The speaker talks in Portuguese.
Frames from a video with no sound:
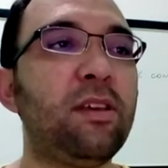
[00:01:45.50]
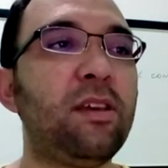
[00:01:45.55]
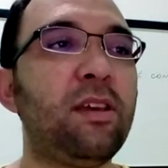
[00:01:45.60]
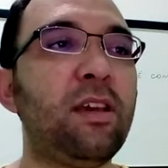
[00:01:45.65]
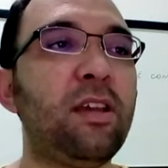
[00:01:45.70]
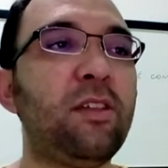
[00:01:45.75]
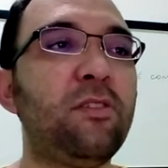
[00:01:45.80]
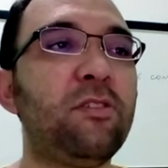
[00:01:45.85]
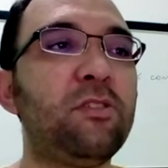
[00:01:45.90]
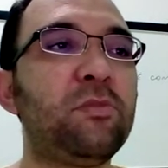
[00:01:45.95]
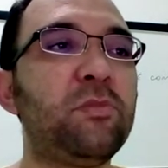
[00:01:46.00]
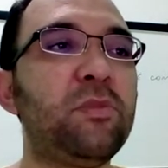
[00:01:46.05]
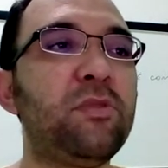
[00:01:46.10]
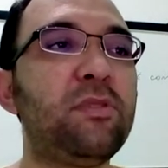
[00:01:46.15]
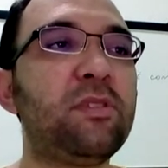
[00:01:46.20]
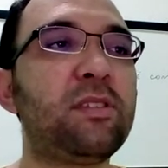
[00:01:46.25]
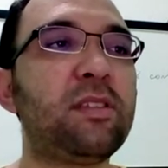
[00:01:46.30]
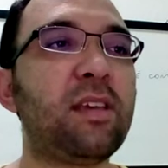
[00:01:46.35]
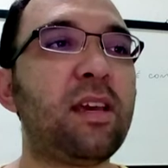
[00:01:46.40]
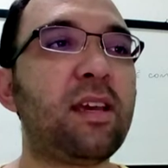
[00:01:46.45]
Em
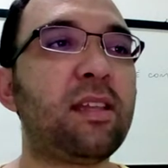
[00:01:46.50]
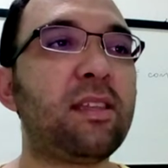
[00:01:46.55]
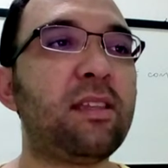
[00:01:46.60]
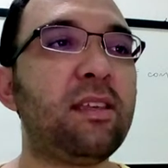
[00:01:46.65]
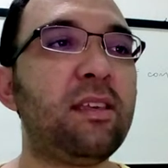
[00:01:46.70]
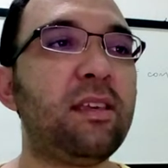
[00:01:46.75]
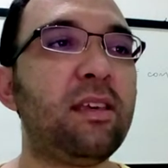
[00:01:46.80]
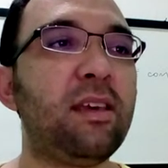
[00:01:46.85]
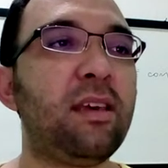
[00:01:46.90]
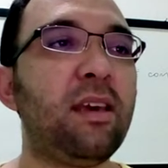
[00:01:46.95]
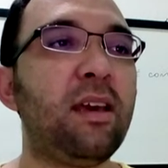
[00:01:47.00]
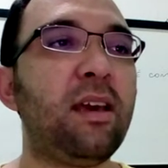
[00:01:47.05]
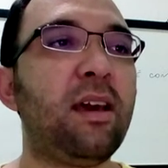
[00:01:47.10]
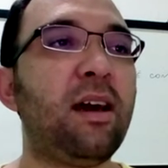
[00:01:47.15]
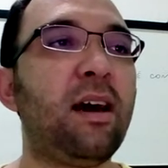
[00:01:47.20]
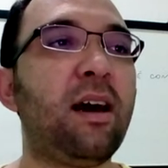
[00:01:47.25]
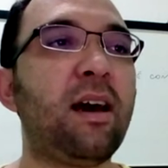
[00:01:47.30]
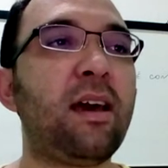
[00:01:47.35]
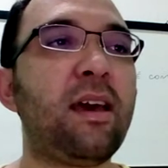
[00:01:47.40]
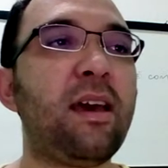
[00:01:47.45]
2007,
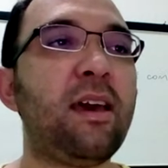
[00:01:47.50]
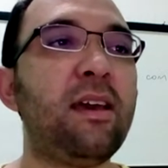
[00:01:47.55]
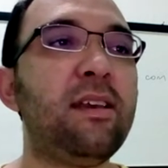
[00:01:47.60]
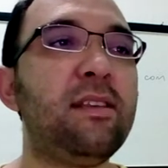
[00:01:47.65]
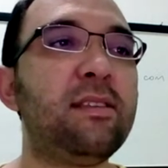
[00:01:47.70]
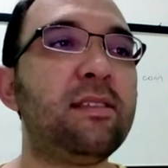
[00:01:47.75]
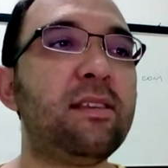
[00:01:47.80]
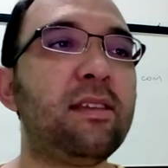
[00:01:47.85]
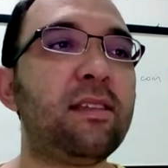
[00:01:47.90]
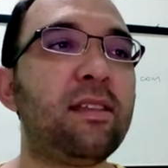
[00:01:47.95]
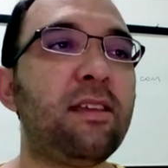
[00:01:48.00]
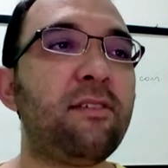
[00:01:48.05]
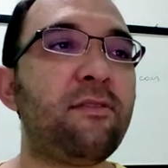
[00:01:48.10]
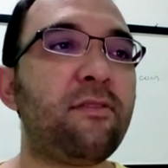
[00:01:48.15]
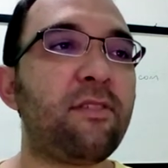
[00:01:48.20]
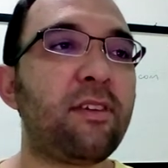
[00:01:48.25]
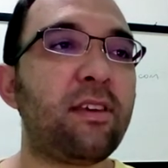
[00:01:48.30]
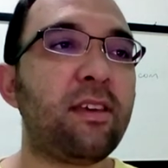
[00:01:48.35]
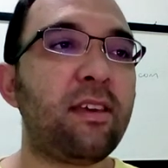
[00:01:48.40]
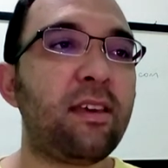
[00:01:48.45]
a
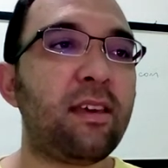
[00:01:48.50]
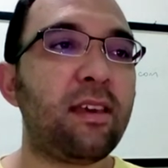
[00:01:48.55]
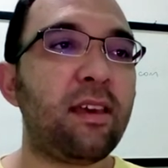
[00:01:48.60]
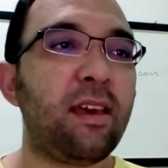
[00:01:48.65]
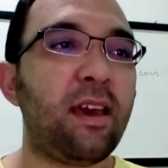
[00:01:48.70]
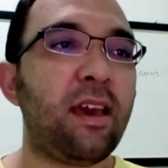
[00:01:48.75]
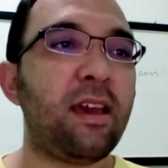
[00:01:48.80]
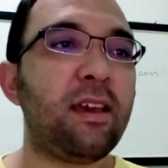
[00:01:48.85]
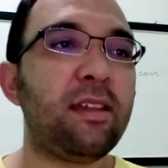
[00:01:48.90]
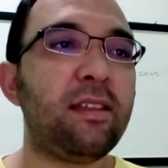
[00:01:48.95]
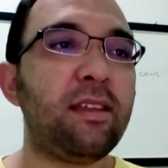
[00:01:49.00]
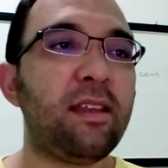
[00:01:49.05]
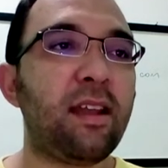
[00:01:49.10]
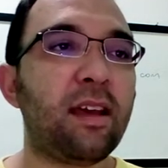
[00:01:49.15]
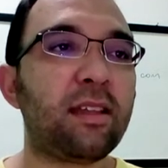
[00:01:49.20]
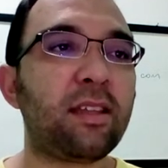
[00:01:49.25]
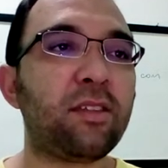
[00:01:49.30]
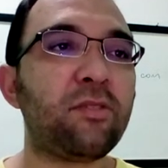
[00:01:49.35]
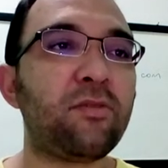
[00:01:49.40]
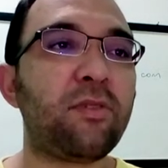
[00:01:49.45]
RCTV é
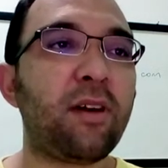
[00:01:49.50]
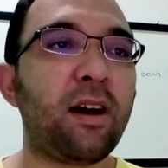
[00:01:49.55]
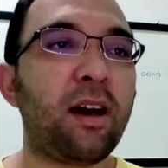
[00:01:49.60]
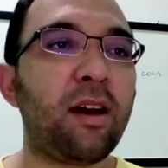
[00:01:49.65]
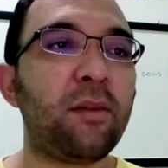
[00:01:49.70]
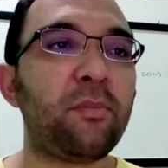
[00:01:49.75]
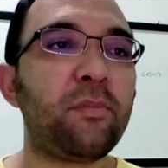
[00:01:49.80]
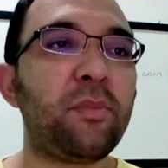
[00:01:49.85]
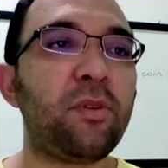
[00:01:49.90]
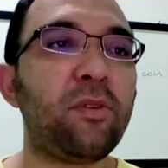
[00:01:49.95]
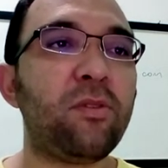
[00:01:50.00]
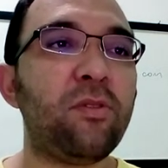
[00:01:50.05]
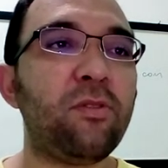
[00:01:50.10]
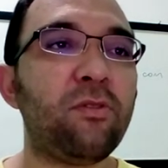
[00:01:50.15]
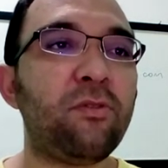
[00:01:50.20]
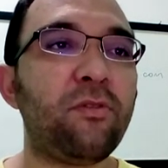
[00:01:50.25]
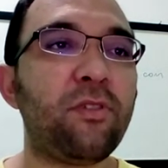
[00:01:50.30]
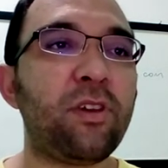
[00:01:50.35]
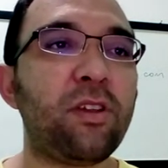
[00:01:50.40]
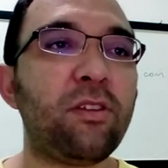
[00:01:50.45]
retirada do ar pelo
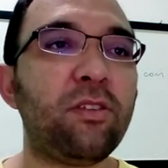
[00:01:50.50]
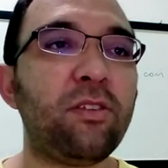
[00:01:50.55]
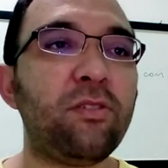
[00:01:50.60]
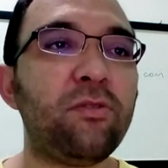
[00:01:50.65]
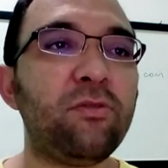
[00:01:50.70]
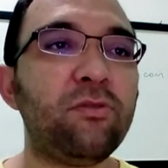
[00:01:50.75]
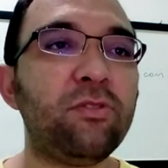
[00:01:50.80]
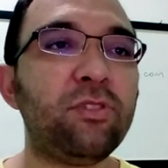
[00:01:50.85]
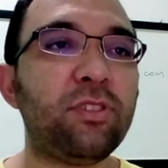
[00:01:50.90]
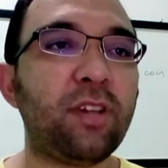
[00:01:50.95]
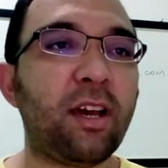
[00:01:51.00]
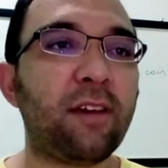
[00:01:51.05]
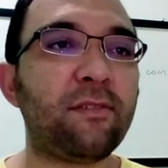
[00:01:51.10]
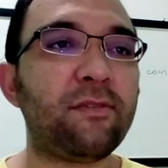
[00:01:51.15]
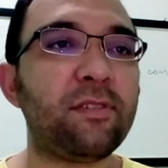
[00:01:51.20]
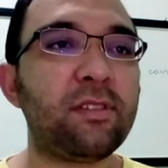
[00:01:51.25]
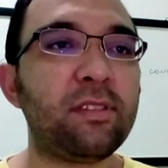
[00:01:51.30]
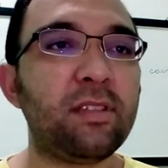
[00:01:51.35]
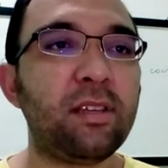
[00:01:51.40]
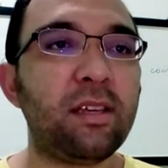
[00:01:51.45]
governo de Hugo
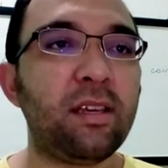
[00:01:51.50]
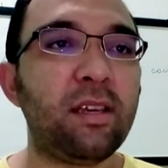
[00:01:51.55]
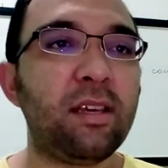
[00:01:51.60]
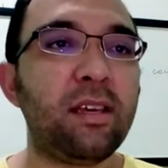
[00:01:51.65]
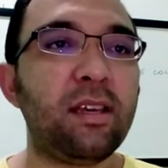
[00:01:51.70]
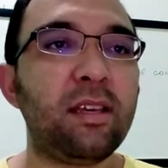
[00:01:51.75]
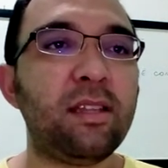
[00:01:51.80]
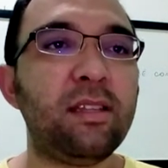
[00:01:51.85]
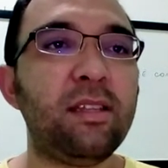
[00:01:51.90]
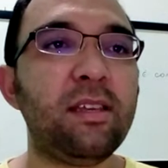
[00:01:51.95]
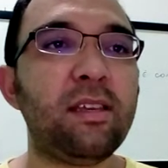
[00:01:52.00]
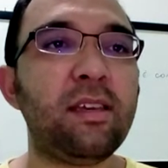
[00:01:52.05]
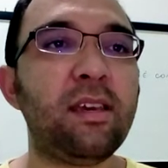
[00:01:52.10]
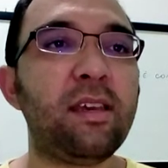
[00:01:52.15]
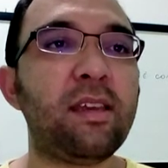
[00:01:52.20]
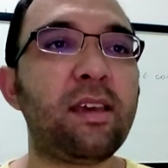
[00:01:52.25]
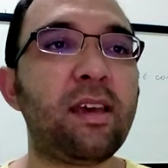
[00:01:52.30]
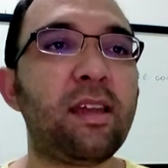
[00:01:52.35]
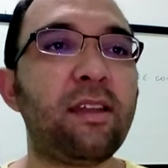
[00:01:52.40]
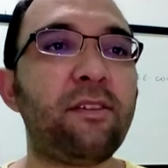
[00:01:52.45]
Chávez, de
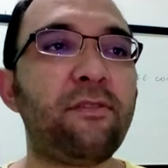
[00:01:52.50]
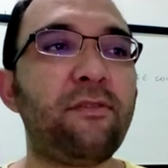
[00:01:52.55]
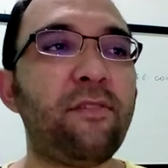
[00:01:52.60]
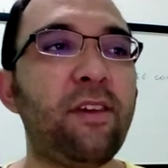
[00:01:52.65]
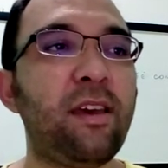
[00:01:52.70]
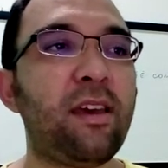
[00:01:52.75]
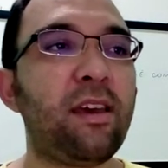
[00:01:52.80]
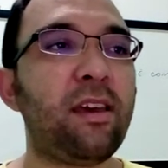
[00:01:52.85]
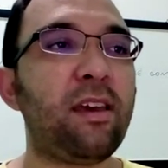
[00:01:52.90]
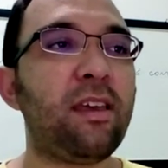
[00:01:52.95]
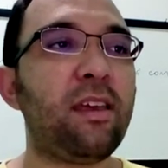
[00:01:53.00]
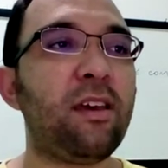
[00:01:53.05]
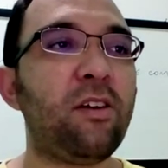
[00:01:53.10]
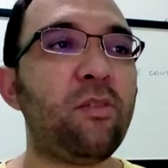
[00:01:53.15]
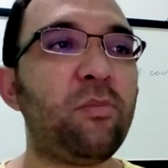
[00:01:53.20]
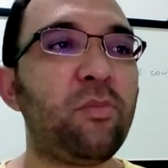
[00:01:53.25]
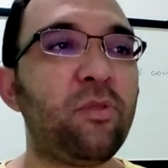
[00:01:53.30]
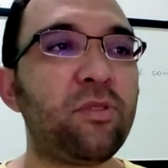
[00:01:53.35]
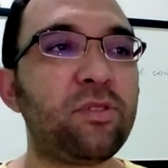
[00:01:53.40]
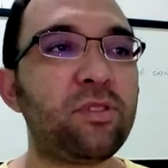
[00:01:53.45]
quem era ferrenha
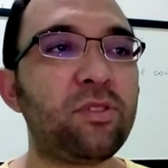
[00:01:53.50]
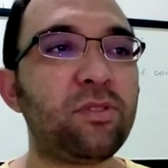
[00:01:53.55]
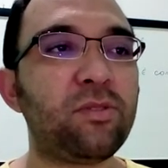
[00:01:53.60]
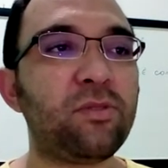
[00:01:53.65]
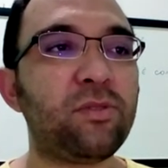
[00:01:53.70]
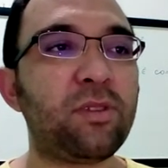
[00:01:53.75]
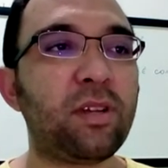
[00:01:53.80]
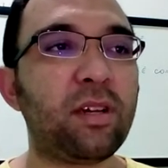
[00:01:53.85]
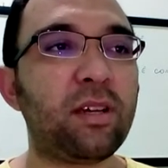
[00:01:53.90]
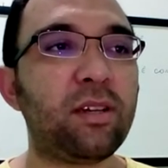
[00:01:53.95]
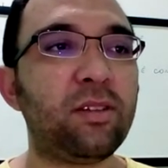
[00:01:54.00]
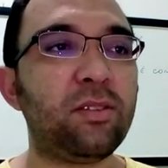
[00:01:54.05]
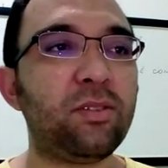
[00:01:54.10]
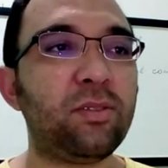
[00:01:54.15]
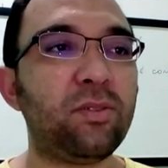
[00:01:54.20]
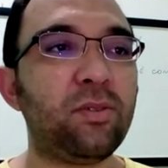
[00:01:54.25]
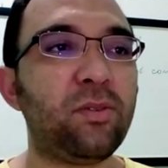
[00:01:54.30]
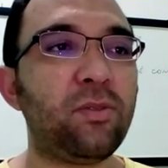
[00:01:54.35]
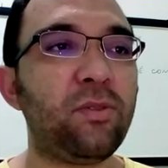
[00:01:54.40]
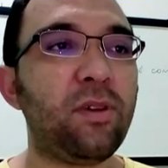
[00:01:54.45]
opositora.
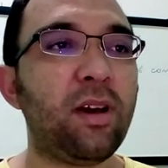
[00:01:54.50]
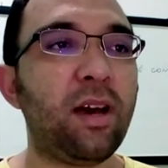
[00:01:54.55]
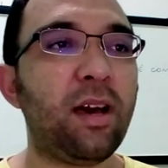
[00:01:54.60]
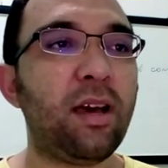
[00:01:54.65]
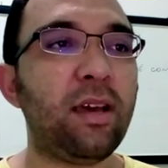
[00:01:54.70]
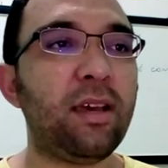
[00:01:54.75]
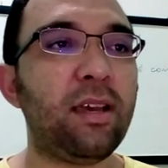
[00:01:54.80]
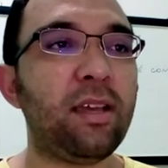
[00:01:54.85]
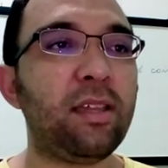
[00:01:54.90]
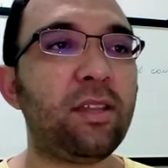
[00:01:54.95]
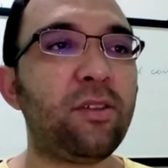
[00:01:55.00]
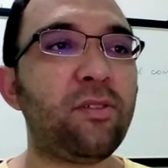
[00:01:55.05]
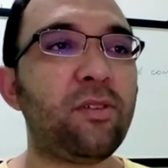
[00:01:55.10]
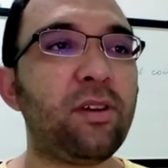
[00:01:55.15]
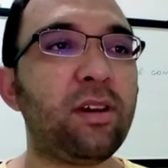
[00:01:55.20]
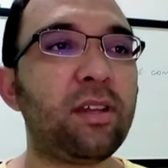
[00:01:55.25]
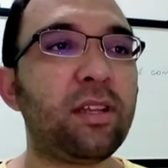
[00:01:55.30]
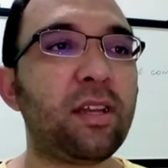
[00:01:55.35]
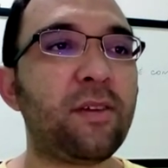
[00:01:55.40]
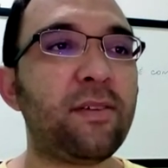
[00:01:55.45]
No lugar entra o
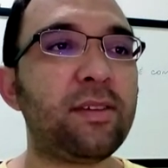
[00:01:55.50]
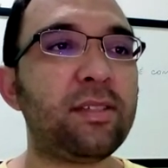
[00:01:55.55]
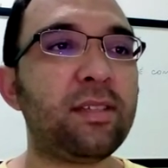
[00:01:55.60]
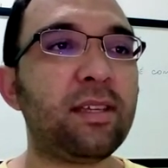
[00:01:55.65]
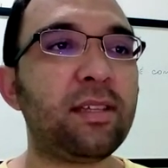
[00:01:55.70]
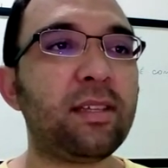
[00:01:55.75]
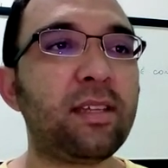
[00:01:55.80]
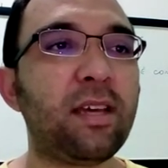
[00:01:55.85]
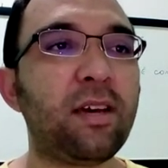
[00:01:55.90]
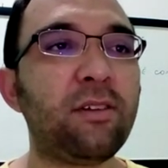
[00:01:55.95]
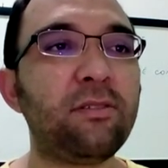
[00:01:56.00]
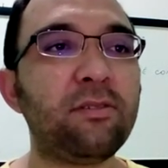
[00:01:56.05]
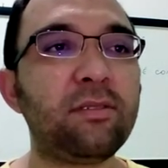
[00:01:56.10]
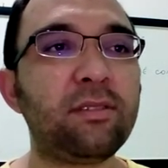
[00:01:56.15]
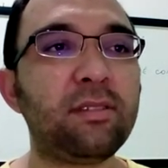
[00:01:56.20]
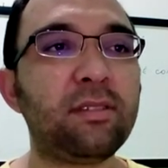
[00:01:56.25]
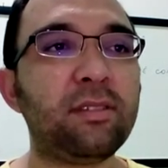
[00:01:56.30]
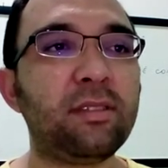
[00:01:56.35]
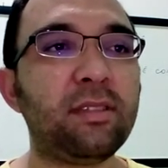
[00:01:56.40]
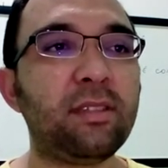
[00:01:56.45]
canal estatal
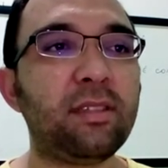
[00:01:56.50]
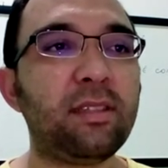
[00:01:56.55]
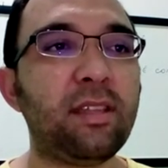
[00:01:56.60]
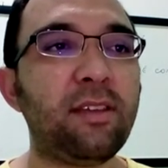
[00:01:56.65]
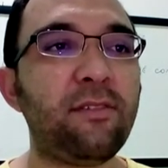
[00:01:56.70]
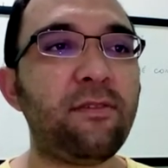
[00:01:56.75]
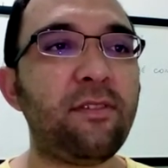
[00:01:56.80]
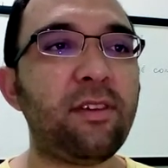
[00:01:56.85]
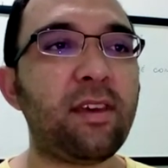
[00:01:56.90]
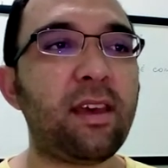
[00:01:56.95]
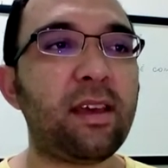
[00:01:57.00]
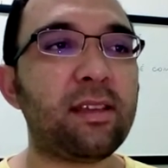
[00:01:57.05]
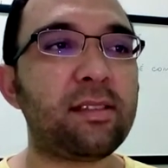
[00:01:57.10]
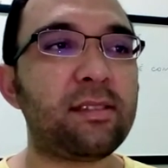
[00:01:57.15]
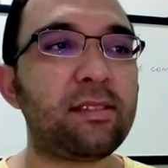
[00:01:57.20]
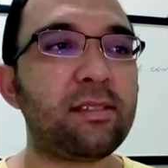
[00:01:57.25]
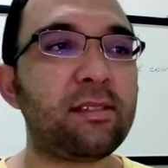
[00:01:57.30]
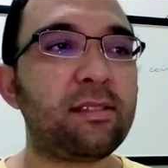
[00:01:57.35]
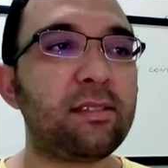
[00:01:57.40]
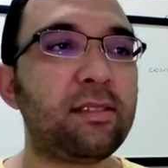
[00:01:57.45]

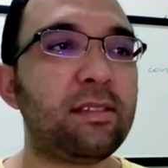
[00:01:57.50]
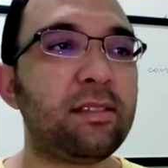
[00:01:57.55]
TVS